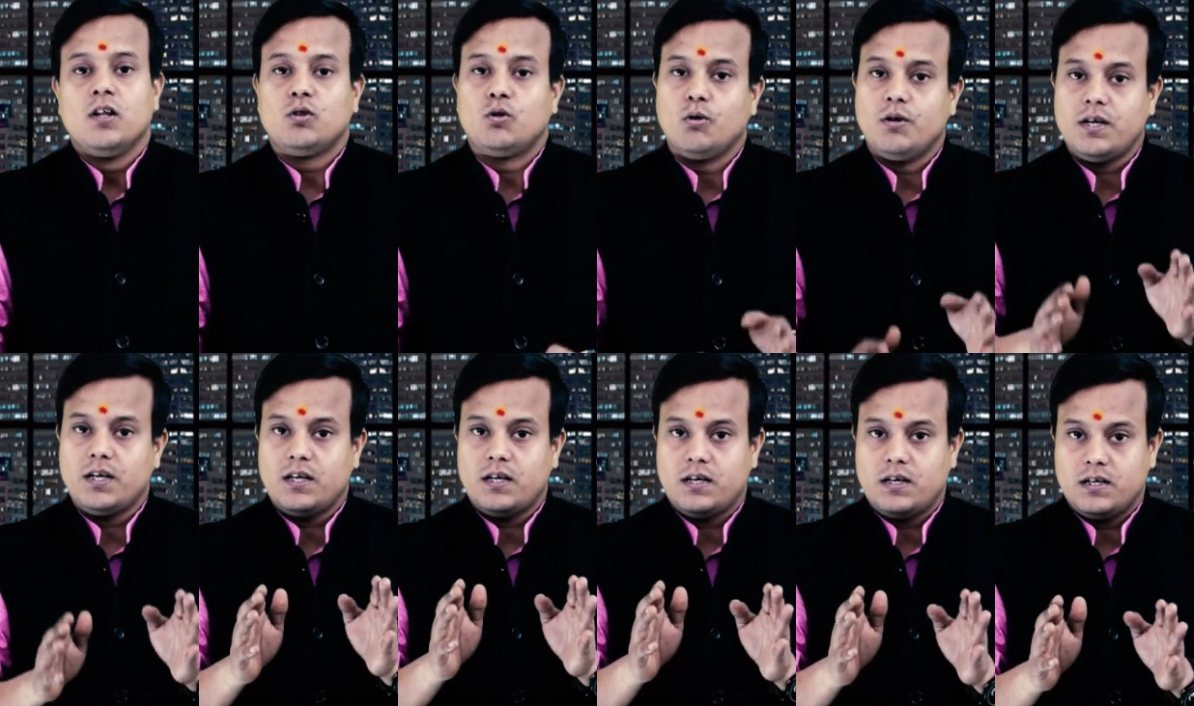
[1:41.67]
तो
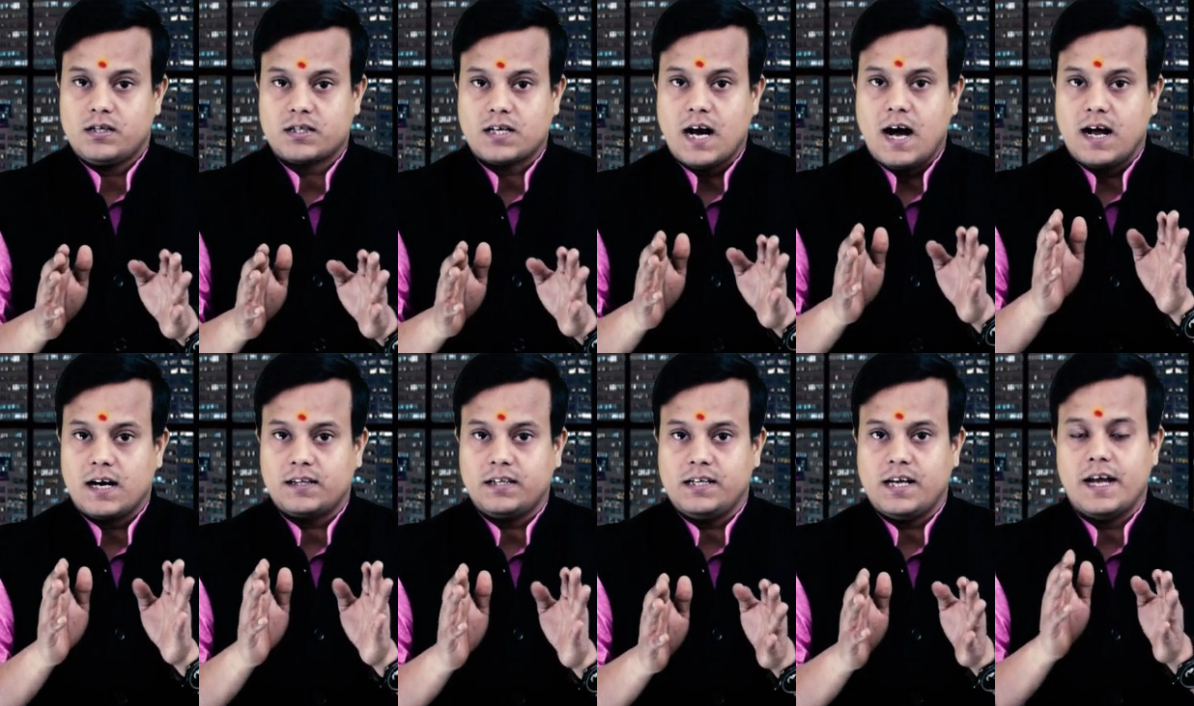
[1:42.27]
इसका
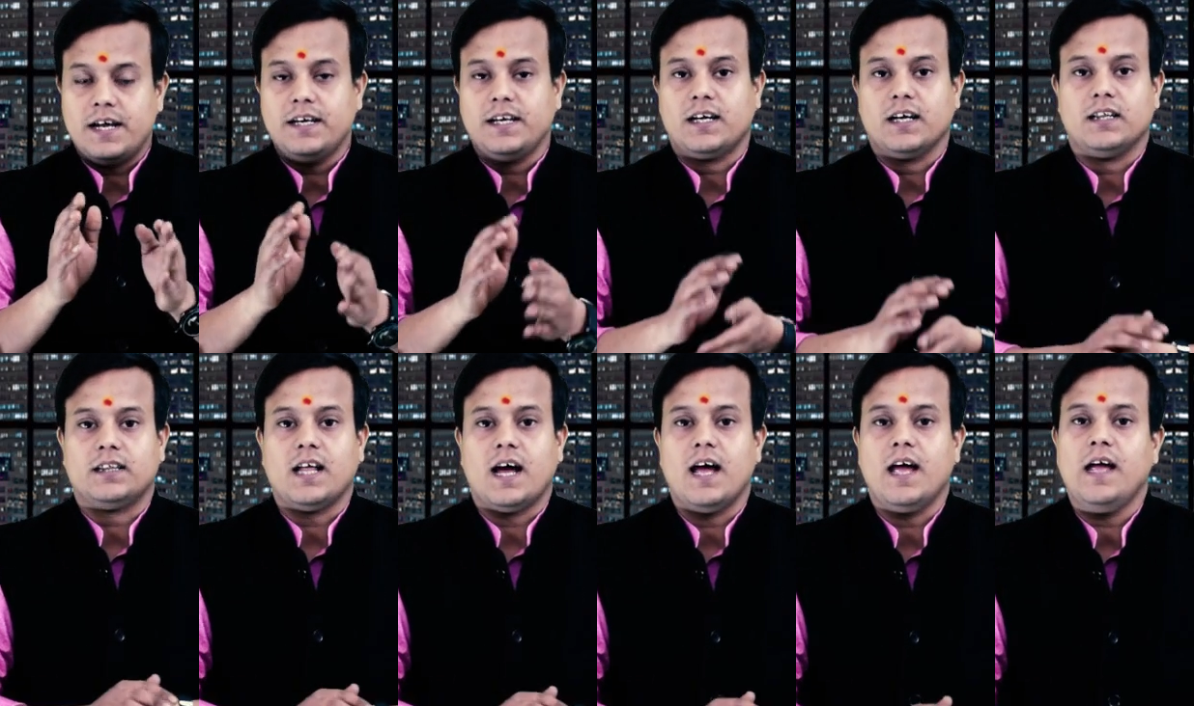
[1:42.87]
अर्थ यही
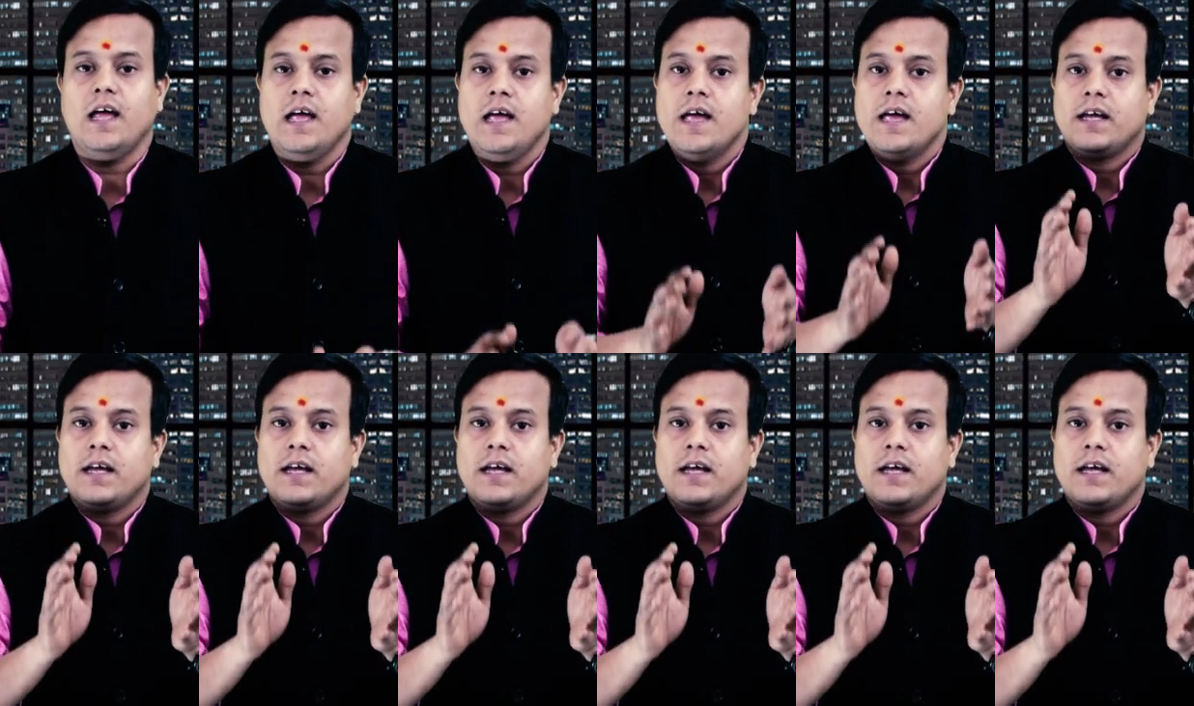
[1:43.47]
निकलता है